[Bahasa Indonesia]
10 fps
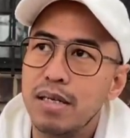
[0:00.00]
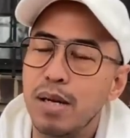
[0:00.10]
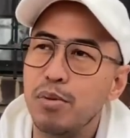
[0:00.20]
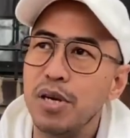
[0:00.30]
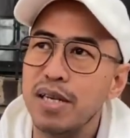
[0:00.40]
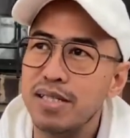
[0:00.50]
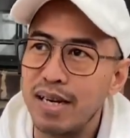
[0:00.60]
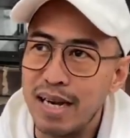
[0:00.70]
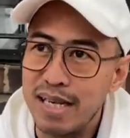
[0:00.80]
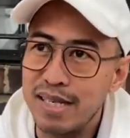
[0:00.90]
Dia punya
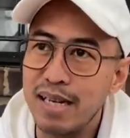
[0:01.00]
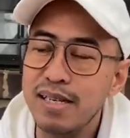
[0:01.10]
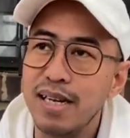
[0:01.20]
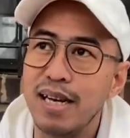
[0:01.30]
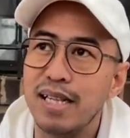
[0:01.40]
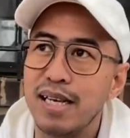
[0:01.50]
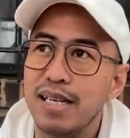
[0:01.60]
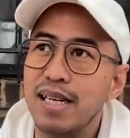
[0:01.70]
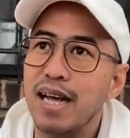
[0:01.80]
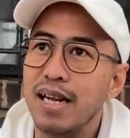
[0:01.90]
kecerdasan yang
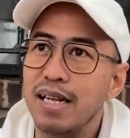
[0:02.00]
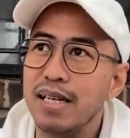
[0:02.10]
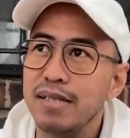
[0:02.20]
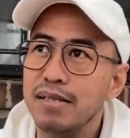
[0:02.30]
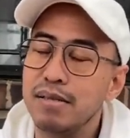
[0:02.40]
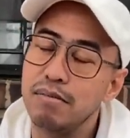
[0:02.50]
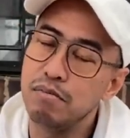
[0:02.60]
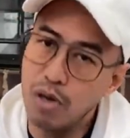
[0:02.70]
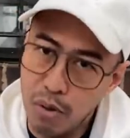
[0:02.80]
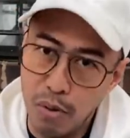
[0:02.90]
datangnya dari
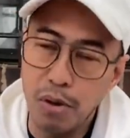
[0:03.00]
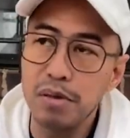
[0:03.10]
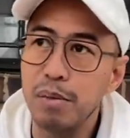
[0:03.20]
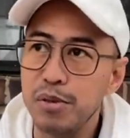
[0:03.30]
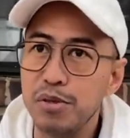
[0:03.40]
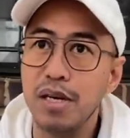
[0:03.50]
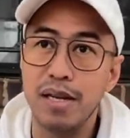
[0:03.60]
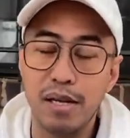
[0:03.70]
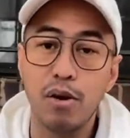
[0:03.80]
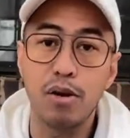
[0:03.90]
Allah, tapi juga
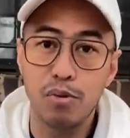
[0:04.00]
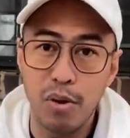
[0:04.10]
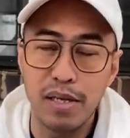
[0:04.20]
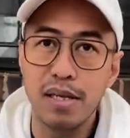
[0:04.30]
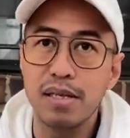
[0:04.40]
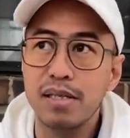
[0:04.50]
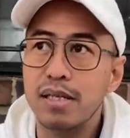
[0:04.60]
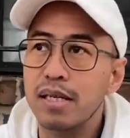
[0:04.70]
dari orang tuanya.